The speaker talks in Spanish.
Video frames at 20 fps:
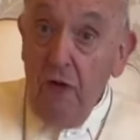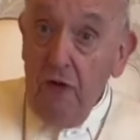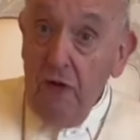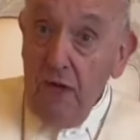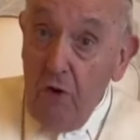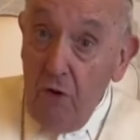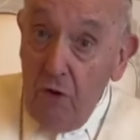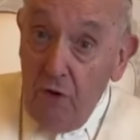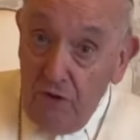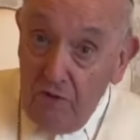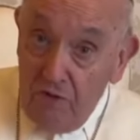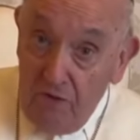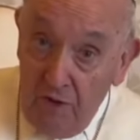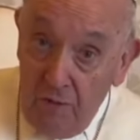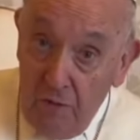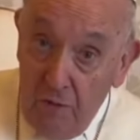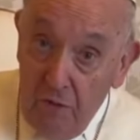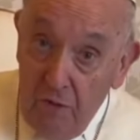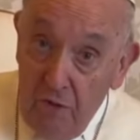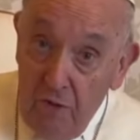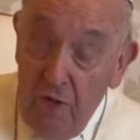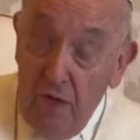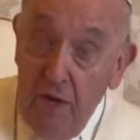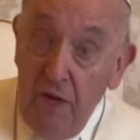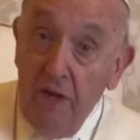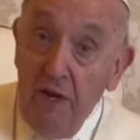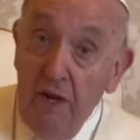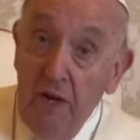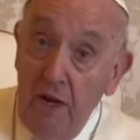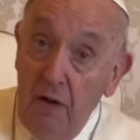y lo que hacemos,
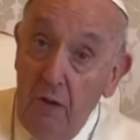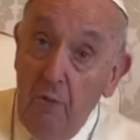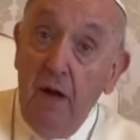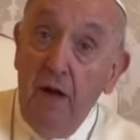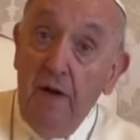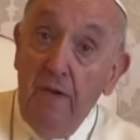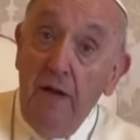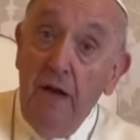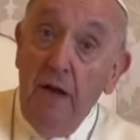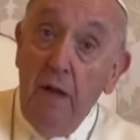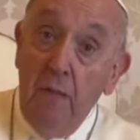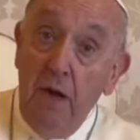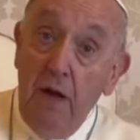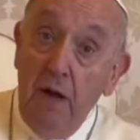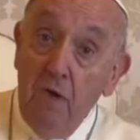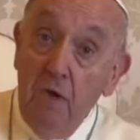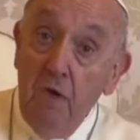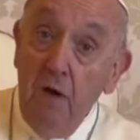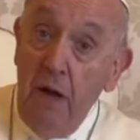y el lenguaje de las manos